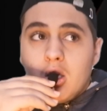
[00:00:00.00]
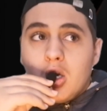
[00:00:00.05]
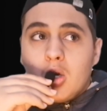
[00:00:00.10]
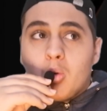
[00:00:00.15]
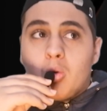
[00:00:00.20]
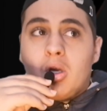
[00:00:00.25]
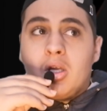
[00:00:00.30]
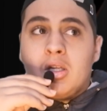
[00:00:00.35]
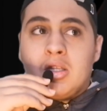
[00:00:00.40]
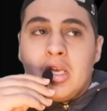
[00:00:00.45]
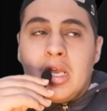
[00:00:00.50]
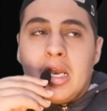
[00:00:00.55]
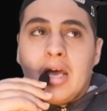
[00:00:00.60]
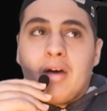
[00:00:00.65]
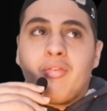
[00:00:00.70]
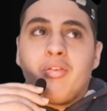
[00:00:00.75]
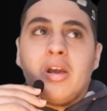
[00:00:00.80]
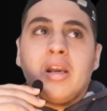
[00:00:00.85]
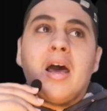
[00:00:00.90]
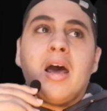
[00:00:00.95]
Quindi la
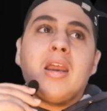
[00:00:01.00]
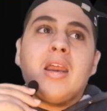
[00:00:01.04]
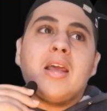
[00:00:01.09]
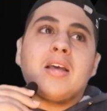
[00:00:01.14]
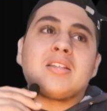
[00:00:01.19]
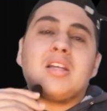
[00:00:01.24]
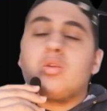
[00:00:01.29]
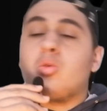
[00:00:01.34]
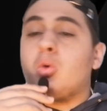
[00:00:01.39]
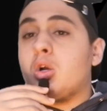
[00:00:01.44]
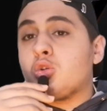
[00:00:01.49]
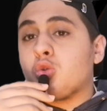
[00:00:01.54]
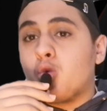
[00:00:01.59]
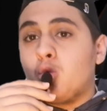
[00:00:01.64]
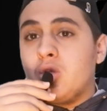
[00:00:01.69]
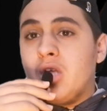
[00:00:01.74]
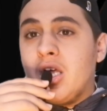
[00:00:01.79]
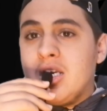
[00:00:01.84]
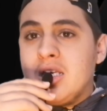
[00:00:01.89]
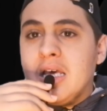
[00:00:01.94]
Ferrari è stata una
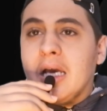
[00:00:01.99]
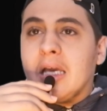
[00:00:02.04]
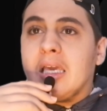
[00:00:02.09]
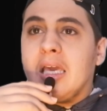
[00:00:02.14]
scuderia